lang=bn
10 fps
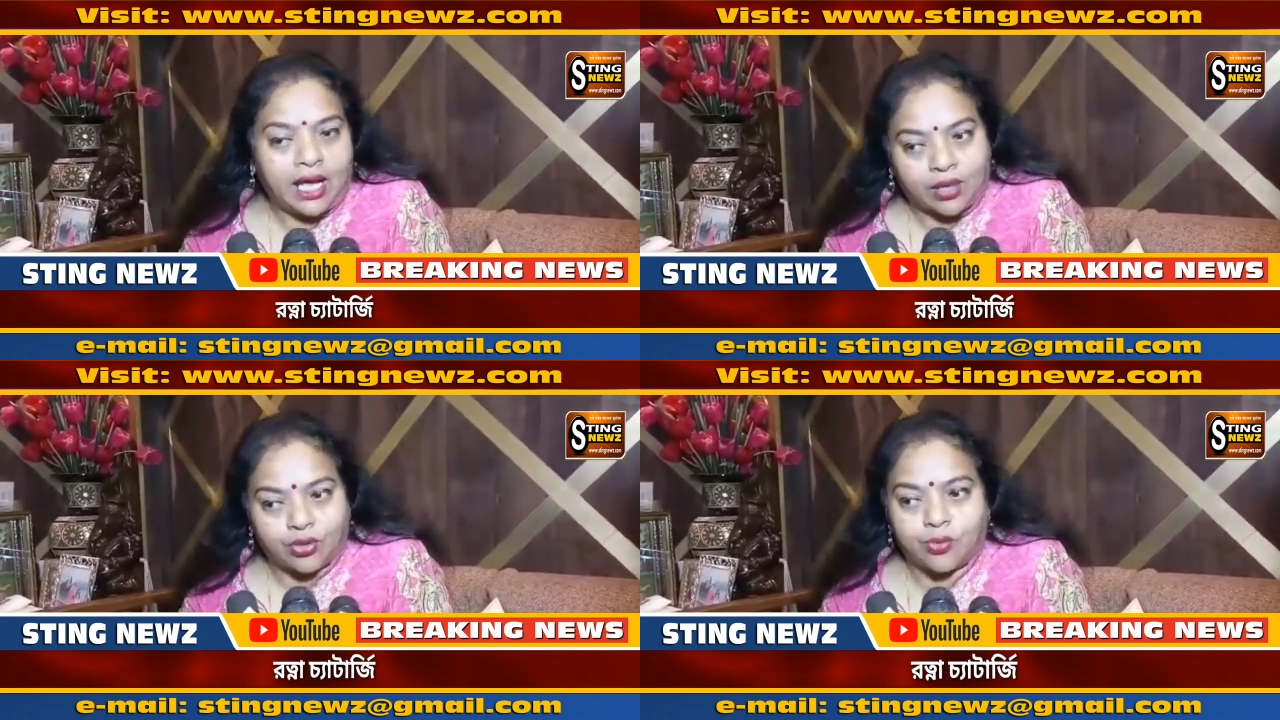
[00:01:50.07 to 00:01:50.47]

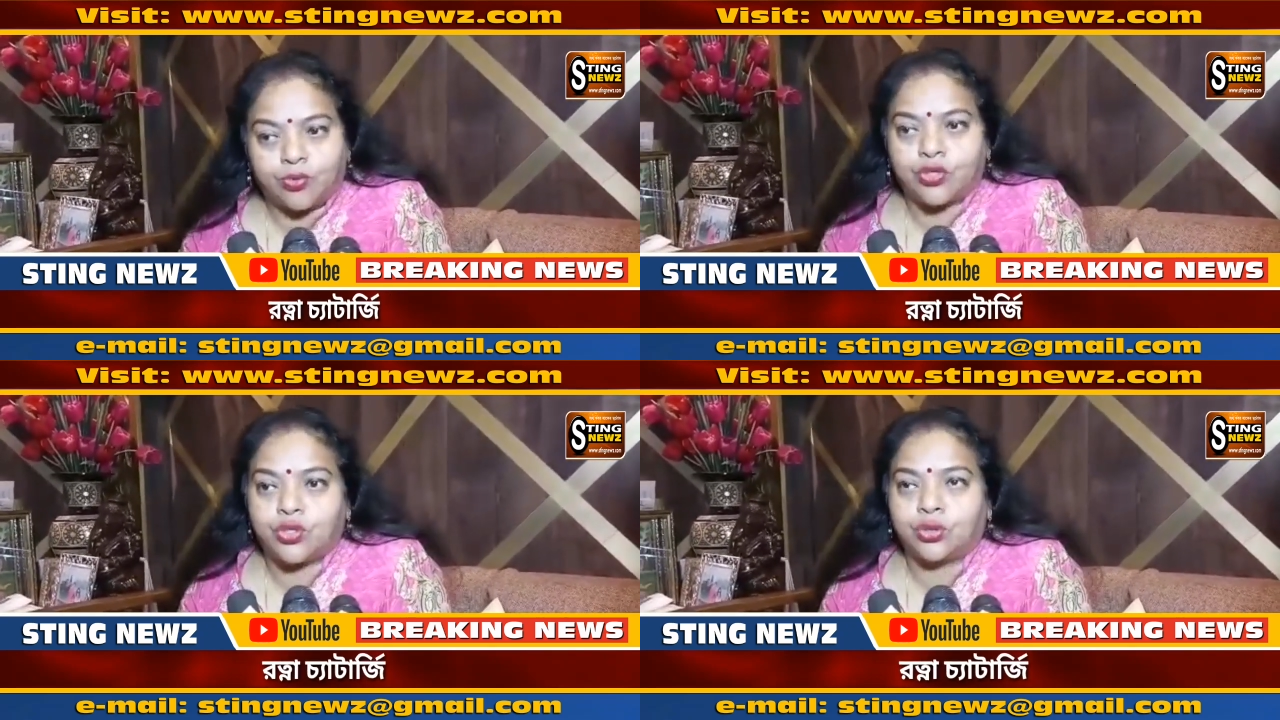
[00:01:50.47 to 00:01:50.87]
এখনও
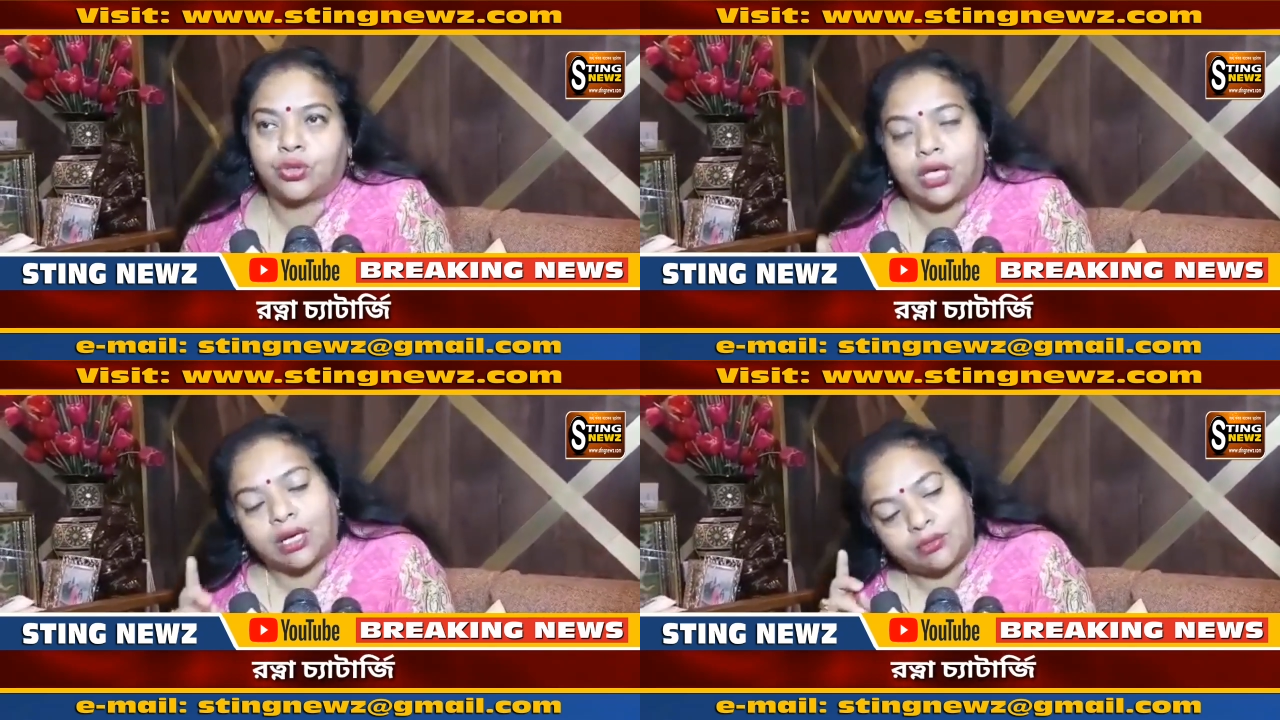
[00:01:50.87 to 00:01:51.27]
পর্যন্ত
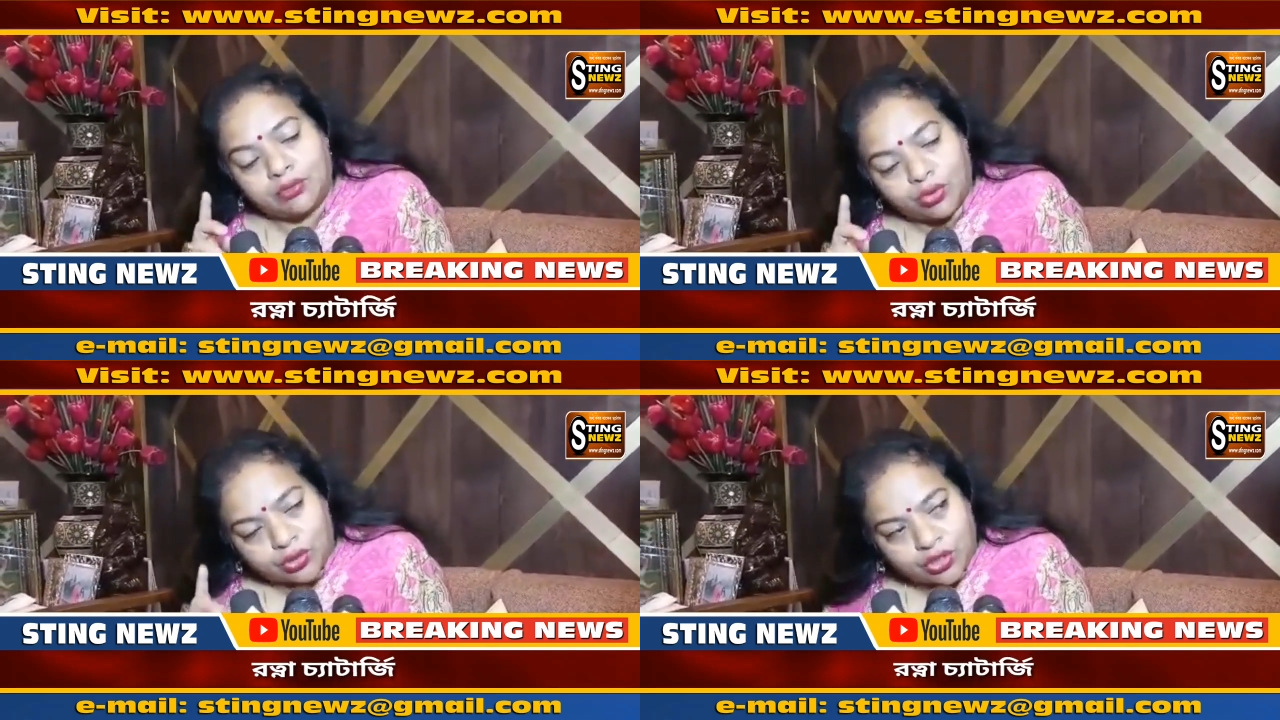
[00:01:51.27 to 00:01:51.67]
তারা
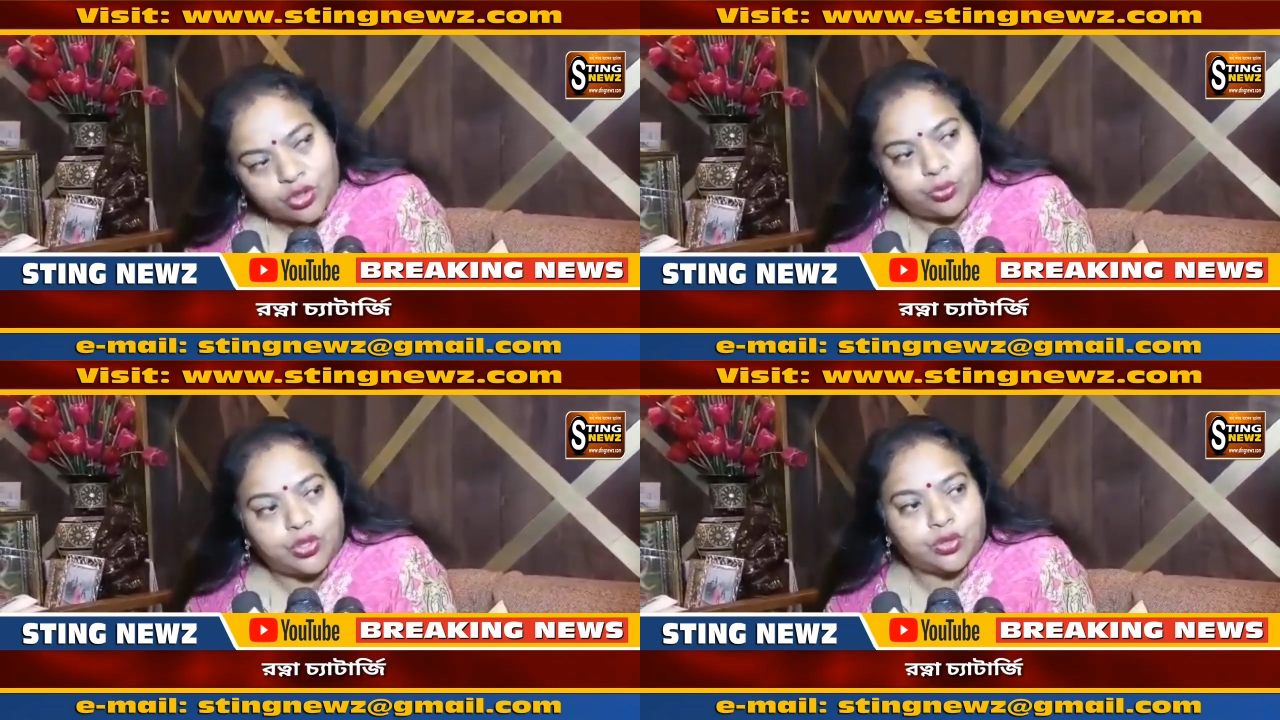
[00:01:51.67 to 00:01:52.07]
দক্ষিণ
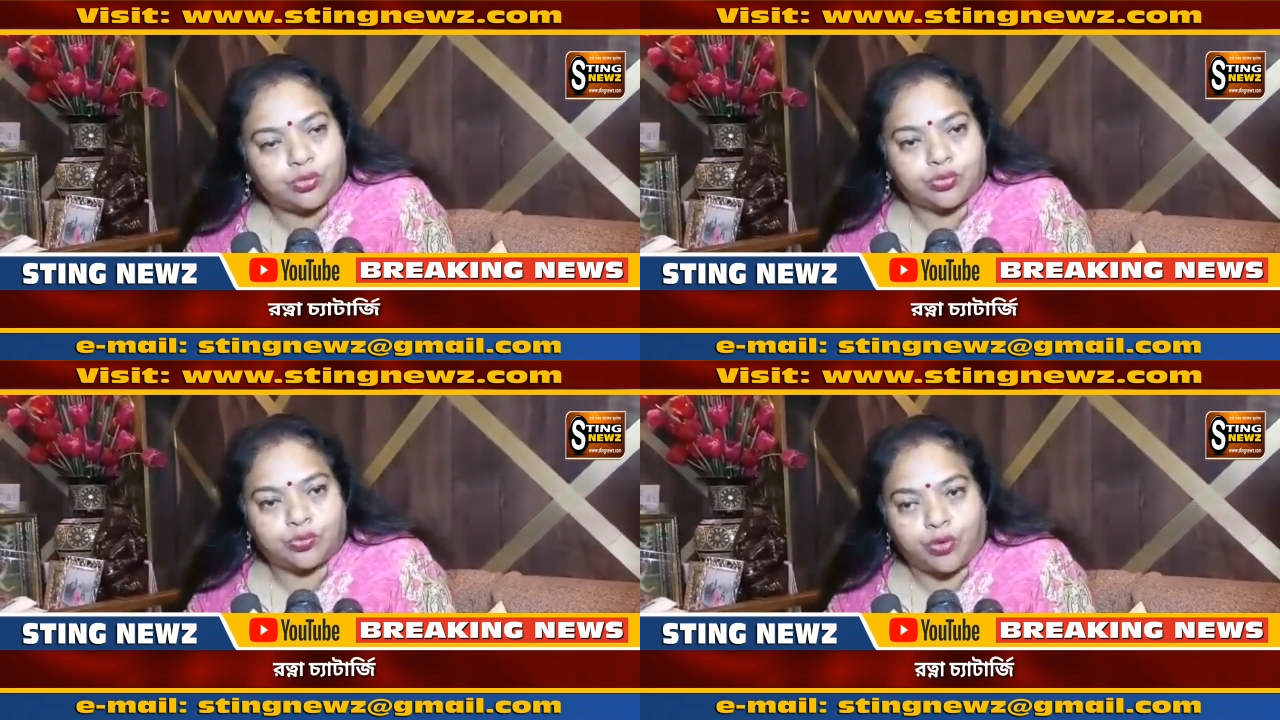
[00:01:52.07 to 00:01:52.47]
চব্বিশ
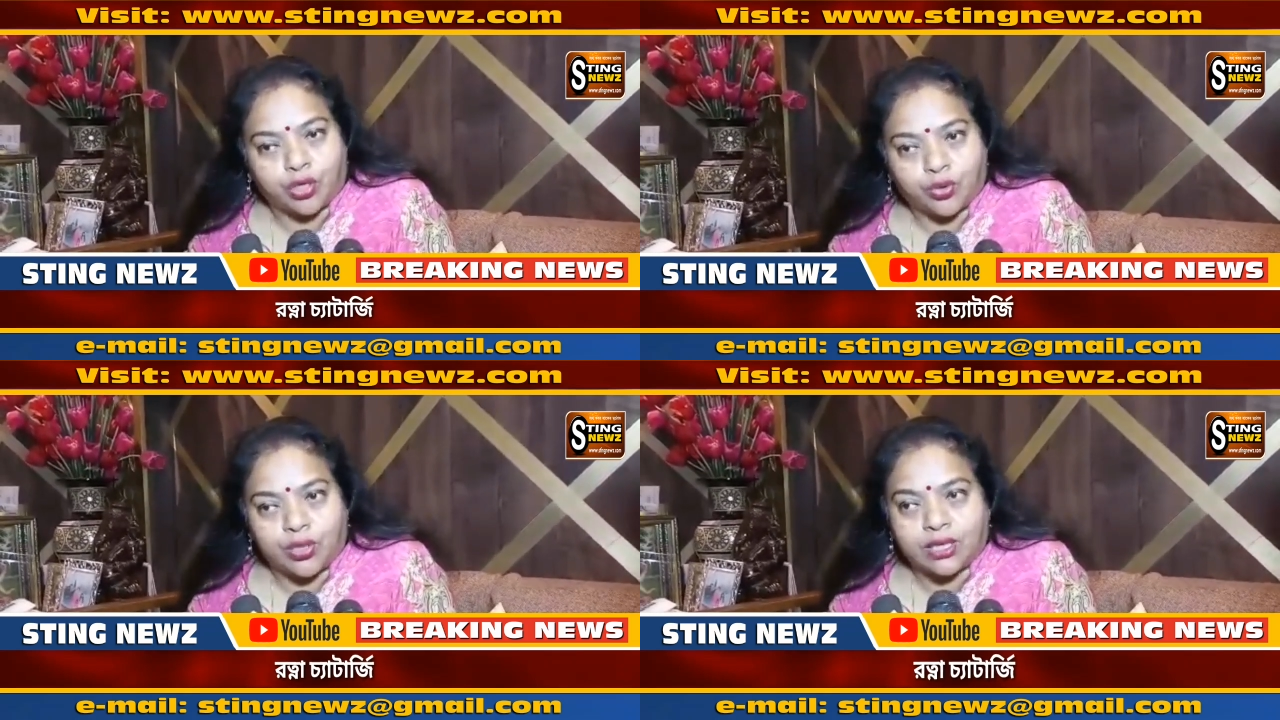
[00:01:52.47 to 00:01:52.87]

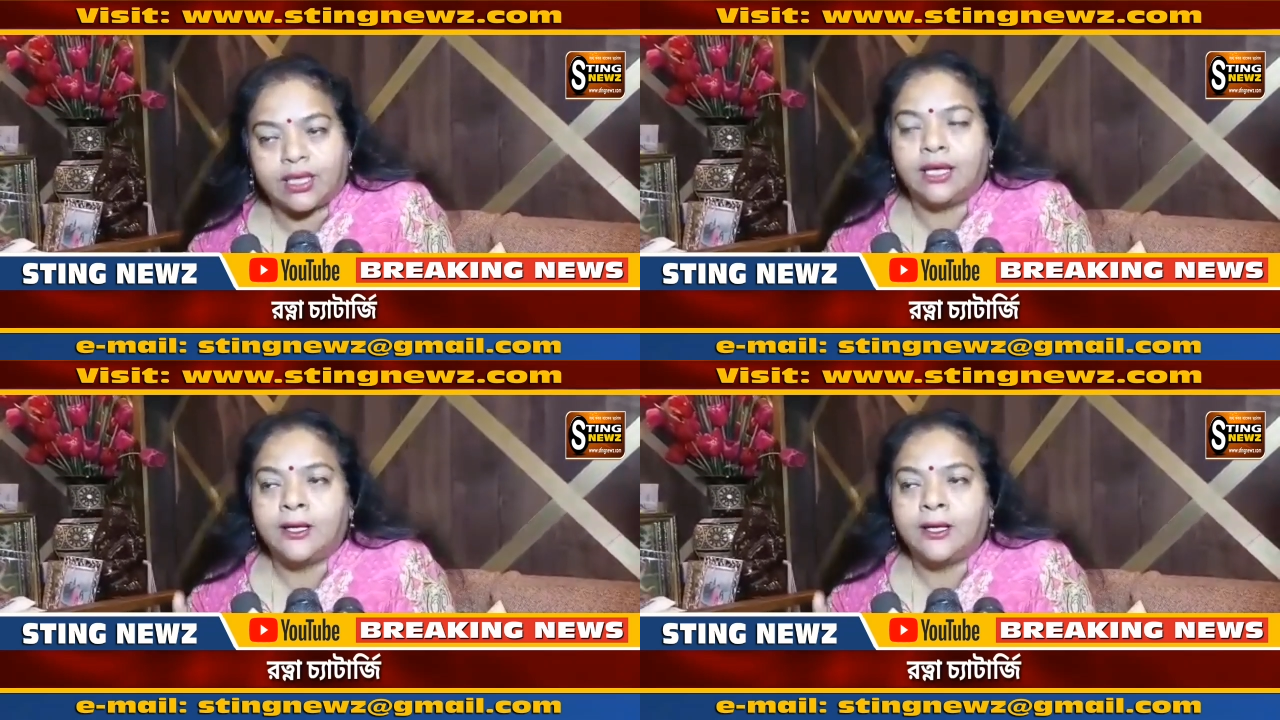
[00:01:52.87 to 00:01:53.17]
পরগনাকে